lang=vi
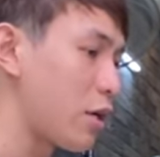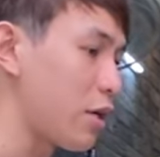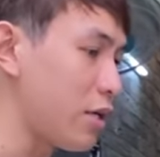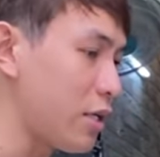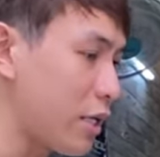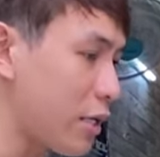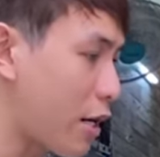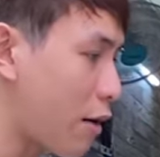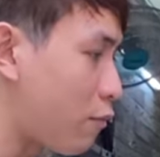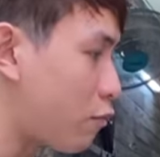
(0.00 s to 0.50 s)

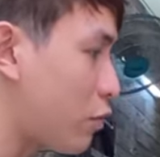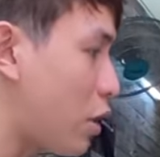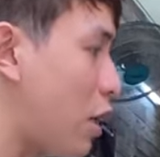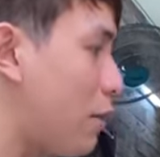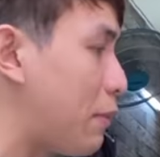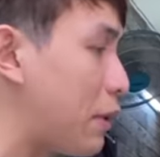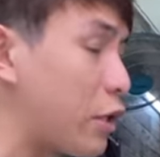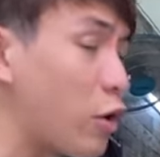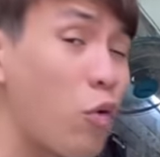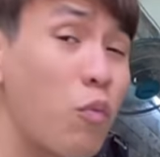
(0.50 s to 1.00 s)
những xe dòng
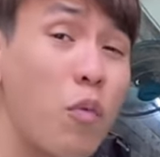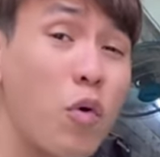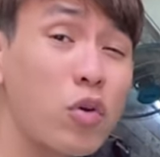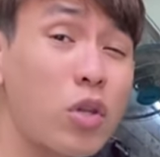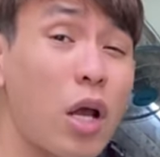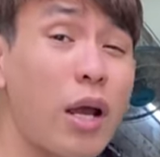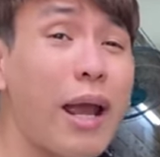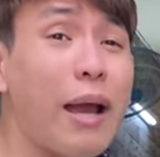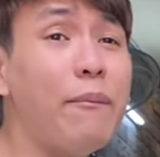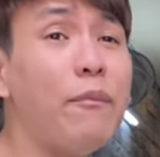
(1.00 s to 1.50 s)
đó mình thu
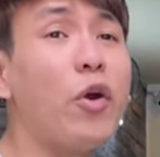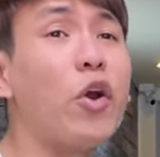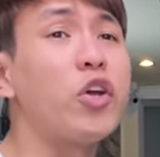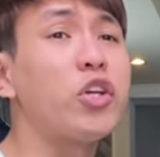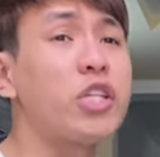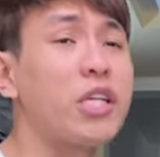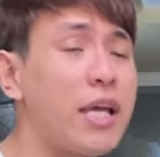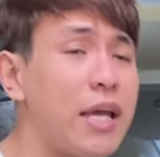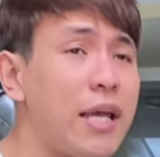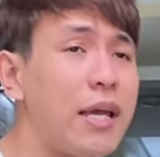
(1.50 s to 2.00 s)
mua tất cả mọi
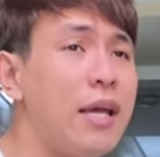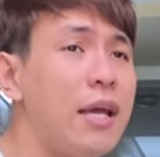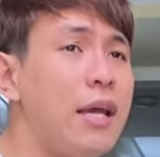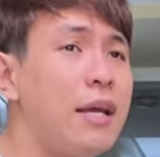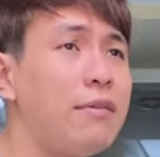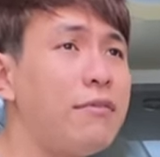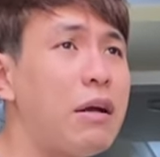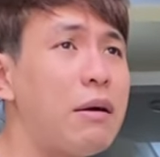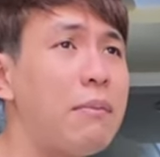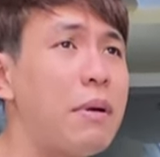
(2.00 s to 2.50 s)
loại xe
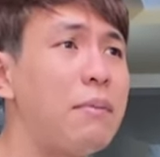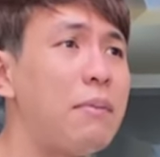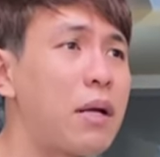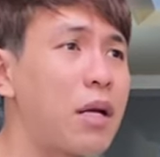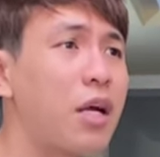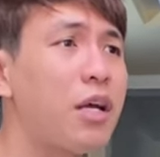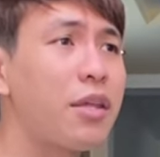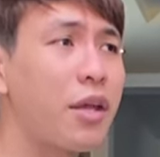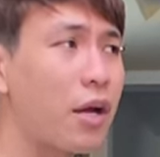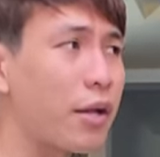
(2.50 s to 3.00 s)
và bên
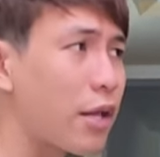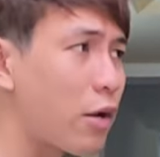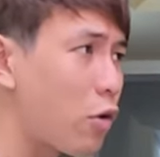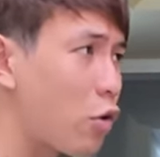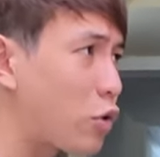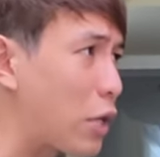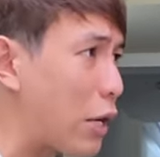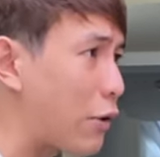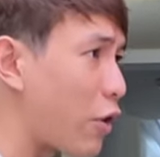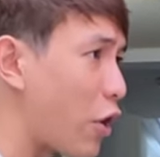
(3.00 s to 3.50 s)
mình có nhận giao
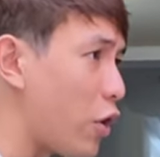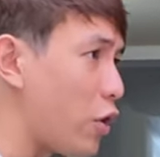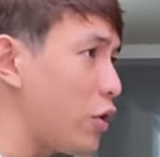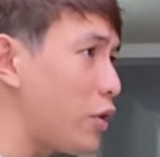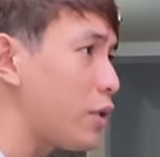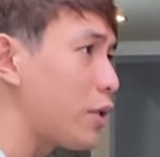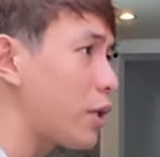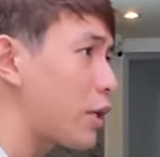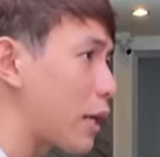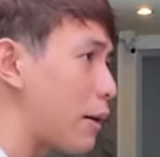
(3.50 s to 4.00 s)
lưu trao đổi
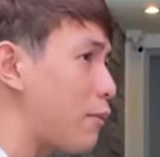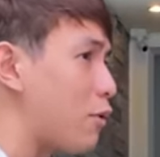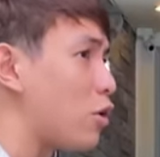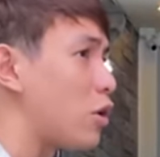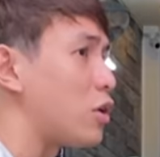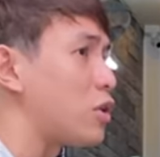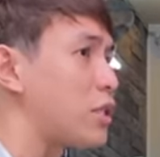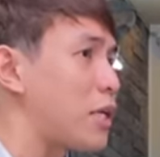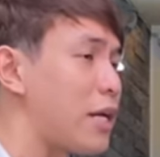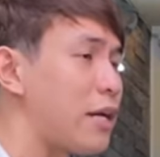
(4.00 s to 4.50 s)
tất cả
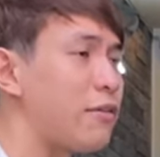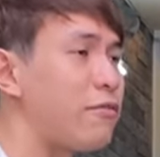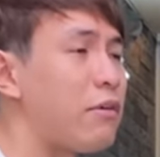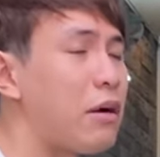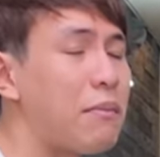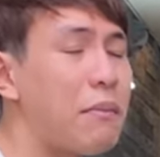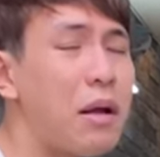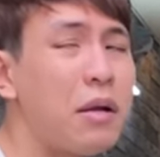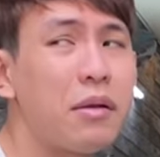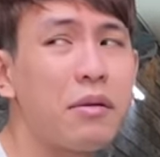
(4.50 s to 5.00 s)
mọi loại xe
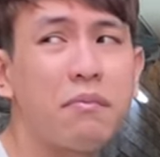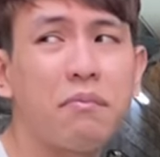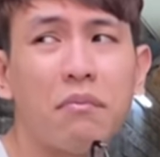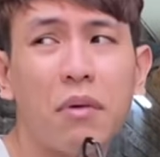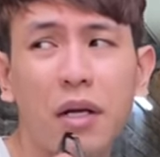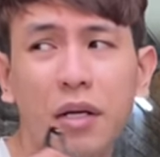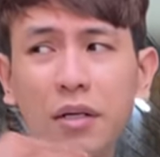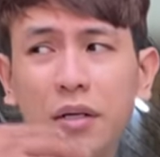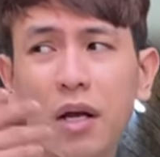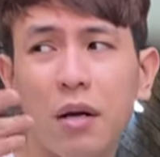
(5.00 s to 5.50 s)
và bên
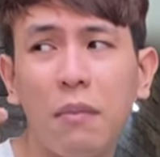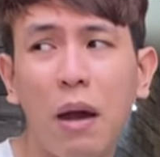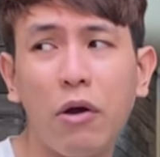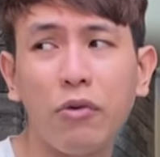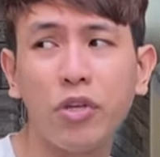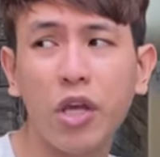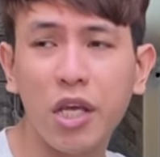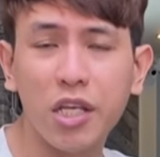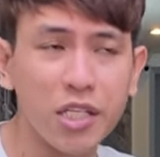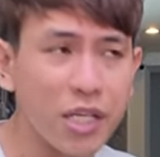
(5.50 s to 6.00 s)
mình có
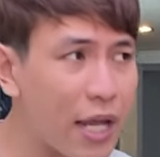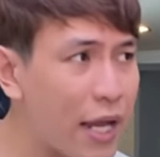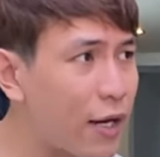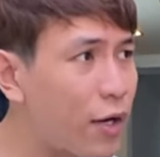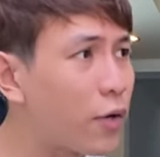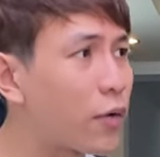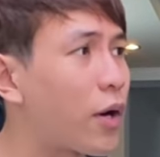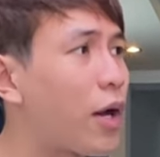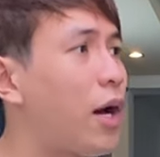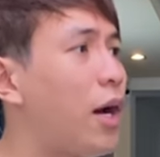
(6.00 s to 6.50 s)
bảo trì xe
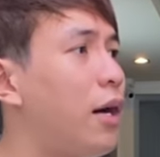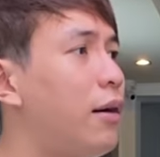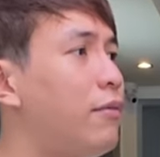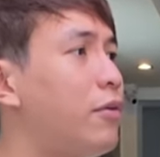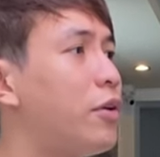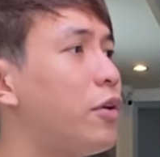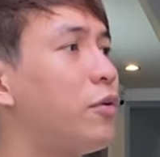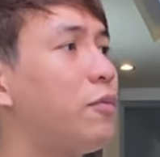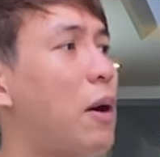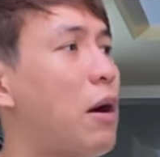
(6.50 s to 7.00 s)
đâu đó
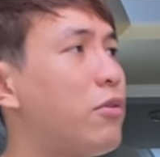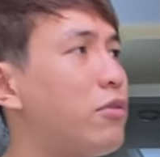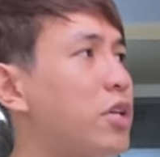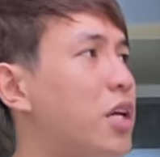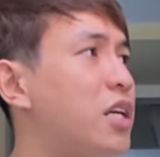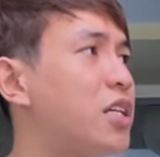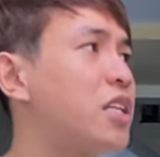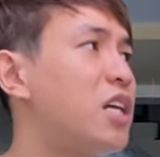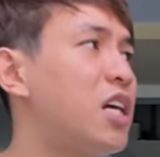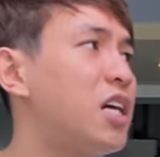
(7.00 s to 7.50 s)
ví dụ bảo
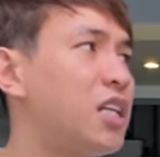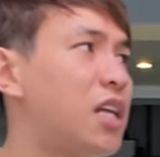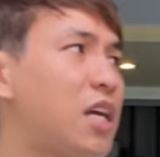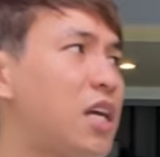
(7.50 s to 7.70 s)
trì xe